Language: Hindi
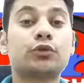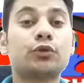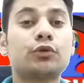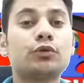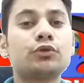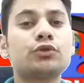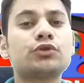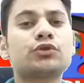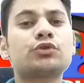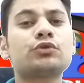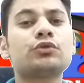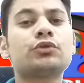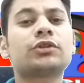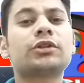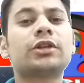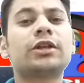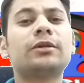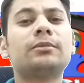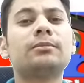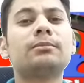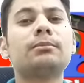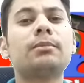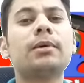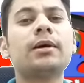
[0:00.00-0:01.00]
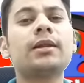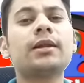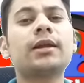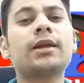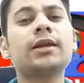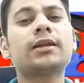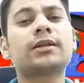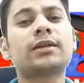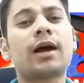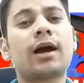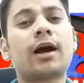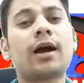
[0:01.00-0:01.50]
तो जो दिन भर
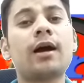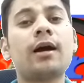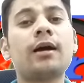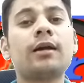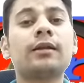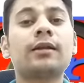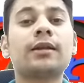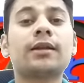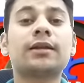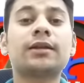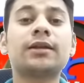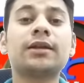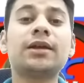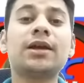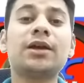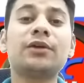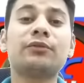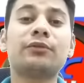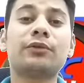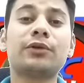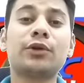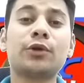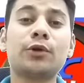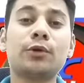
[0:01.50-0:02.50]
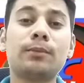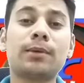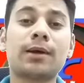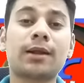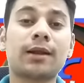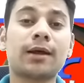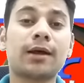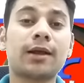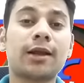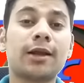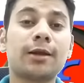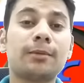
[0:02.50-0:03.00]
की थकान रहती है वीडियो
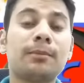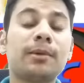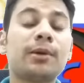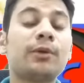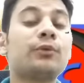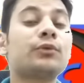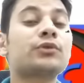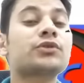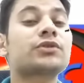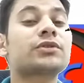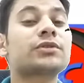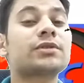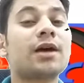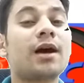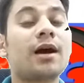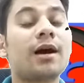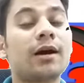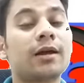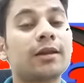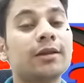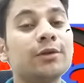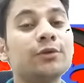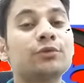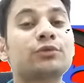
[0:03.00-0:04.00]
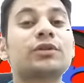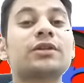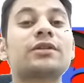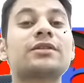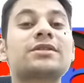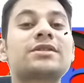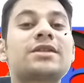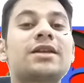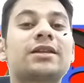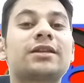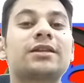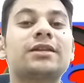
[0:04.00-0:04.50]
बनाने में वो सारी
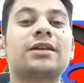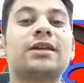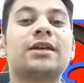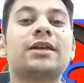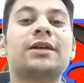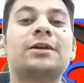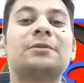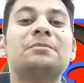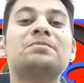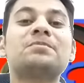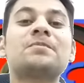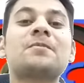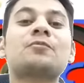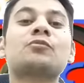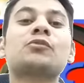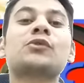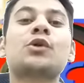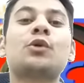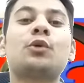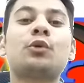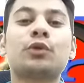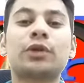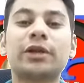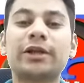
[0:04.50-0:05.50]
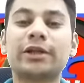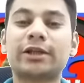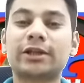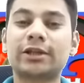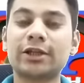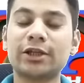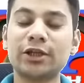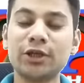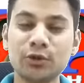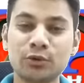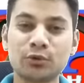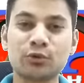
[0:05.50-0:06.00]
उतर जाती है और
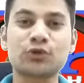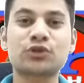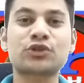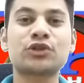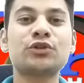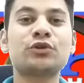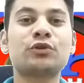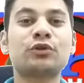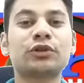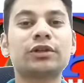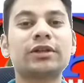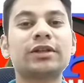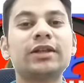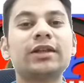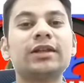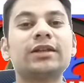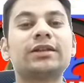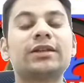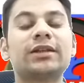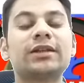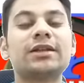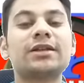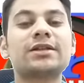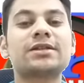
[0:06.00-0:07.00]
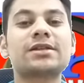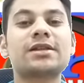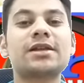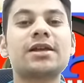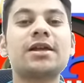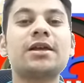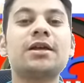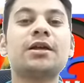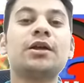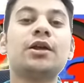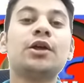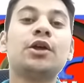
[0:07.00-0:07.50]
इतनी खुशी होती है दिल
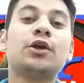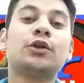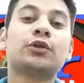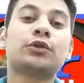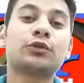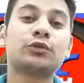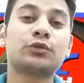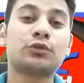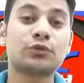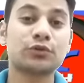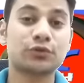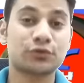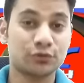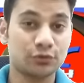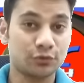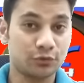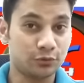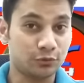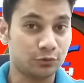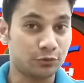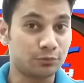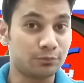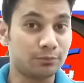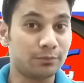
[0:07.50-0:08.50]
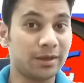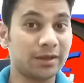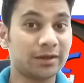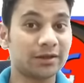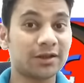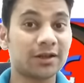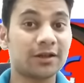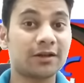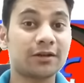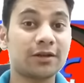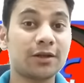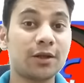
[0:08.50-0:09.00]
से तो दोस्तों उम्मीद
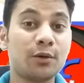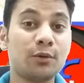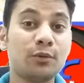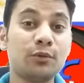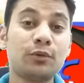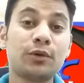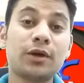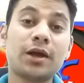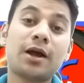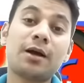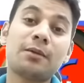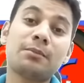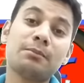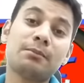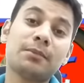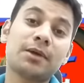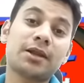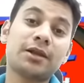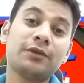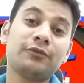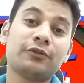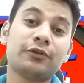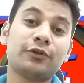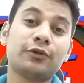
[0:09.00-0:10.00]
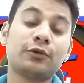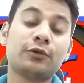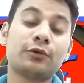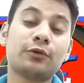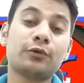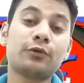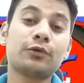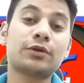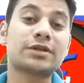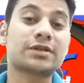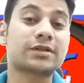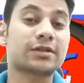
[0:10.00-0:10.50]
करता हूँ कि आप मेरी वीडियो
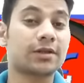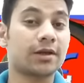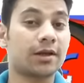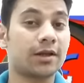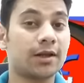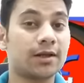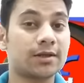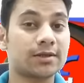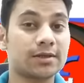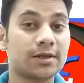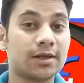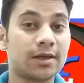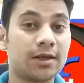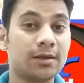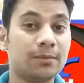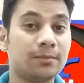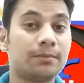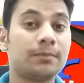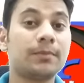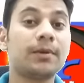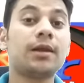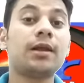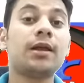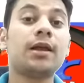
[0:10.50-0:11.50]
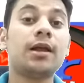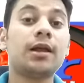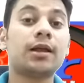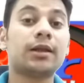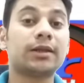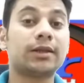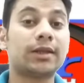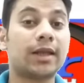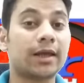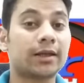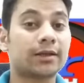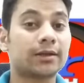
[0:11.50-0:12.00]
को इस तरह से ही
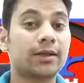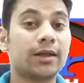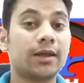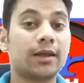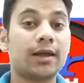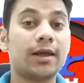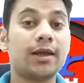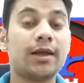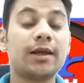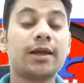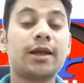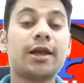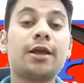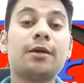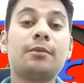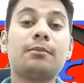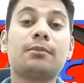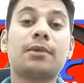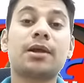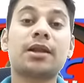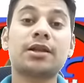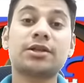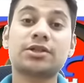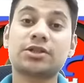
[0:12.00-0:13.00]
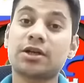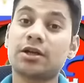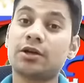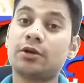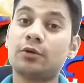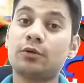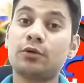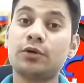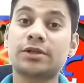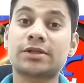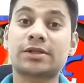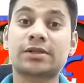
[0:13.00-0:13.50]
देखते रहेंगे मेरे
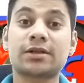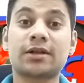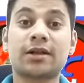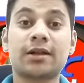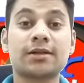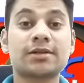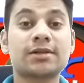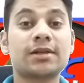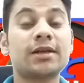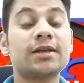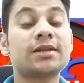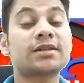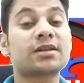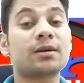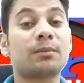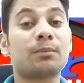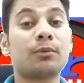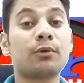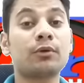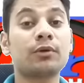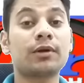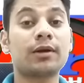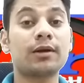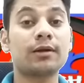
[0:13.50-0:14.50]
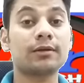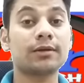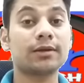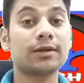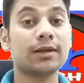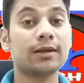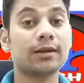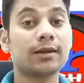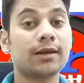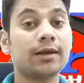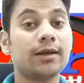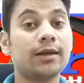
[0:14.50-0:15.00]
चैनल को इस तरह से ही सपोर्ट
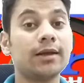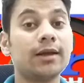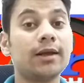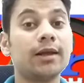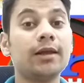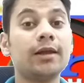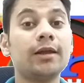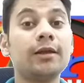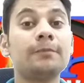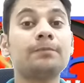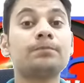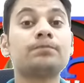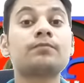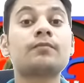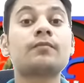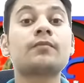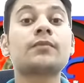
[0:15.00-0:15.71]
करते रहेंगे